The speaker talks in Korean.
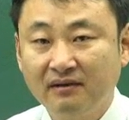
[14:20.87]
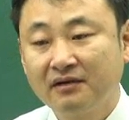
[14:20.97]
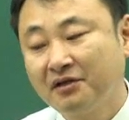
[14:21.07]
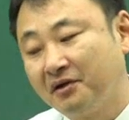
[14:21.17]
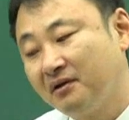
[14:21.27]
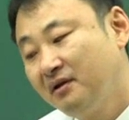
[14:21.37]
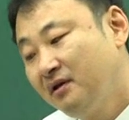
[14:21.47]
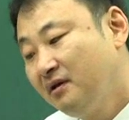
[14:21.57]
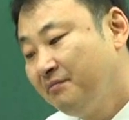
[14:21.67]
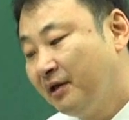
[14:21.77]
그래서
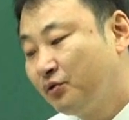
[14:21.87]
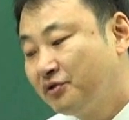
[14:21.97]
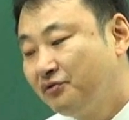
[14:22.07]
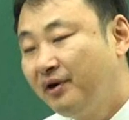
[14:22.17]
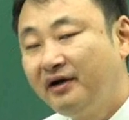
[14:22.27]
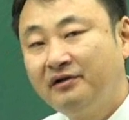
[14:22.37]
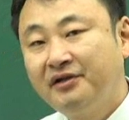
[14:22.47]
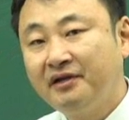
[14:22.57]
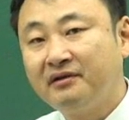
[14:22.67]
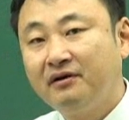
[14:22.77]
매도 청구와
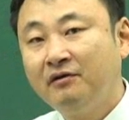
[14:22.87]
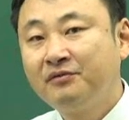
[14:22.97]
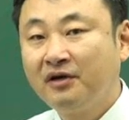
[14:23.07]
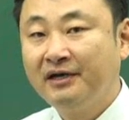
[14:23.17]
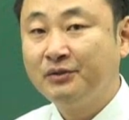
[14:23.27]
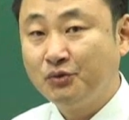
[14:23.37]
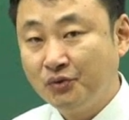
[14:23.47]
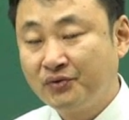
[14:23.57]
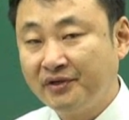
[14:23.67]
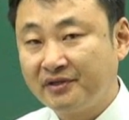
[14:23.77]
관련된 엄격한
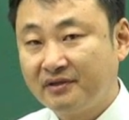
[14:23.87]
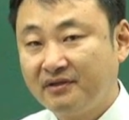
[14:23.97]
요건